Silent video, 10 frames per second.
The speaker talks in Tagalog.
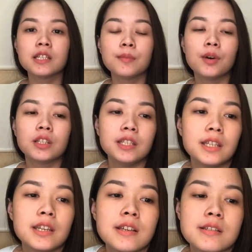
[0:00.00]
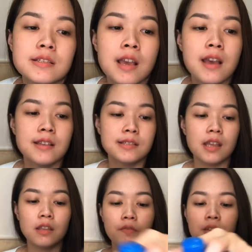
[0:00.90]
sa body is
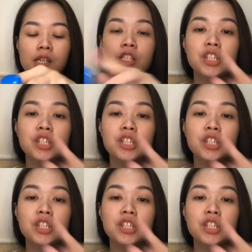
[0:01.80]
Cetaphil